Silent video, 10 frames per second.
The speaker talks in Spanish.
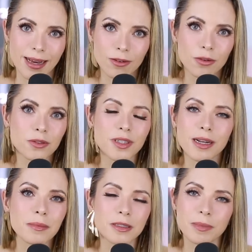a
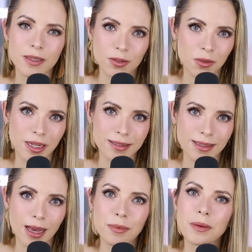conocer a más
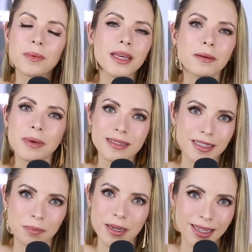personas, a vivir más
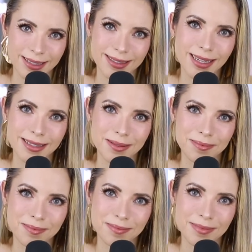experiencias
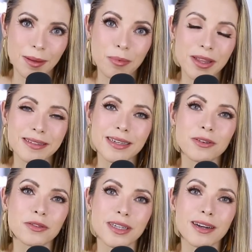te puedes
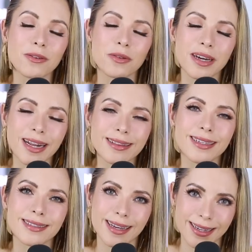encontrar con
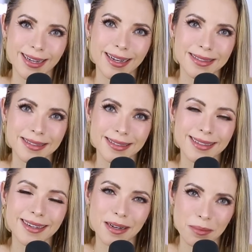grandes ángeles,
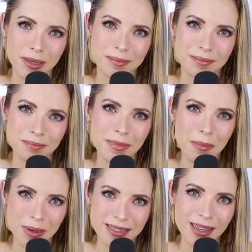créeme, me
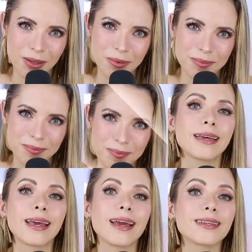ha pasado.
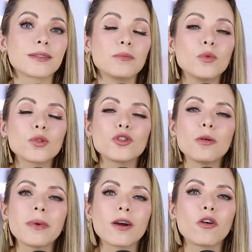Que es
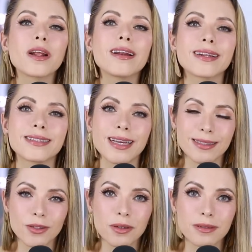mucho mejor el
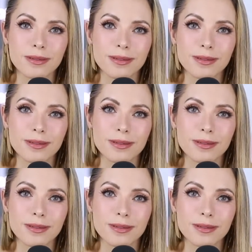rechazo